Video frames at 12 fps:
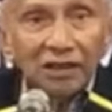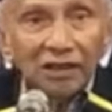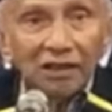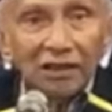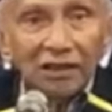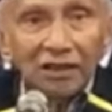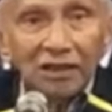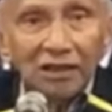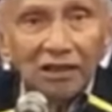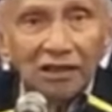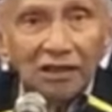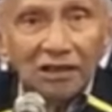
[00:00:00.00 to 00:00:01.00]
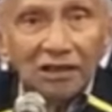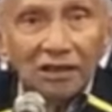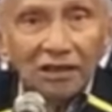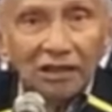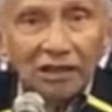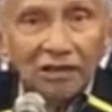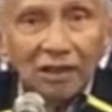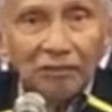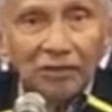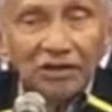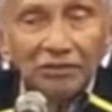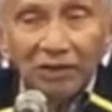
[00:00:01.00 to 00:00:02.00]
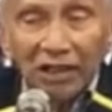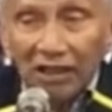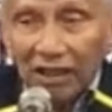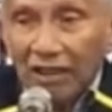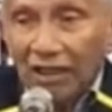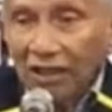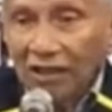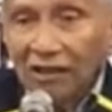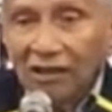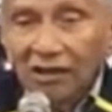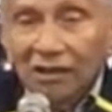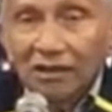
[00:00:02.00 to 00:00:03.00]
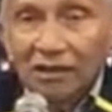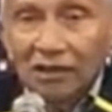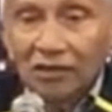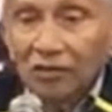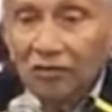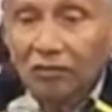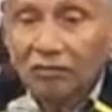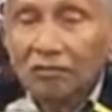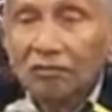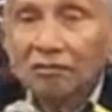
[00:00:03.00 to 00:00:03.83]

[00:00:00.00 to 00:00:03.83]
dari apa sembilan naga itu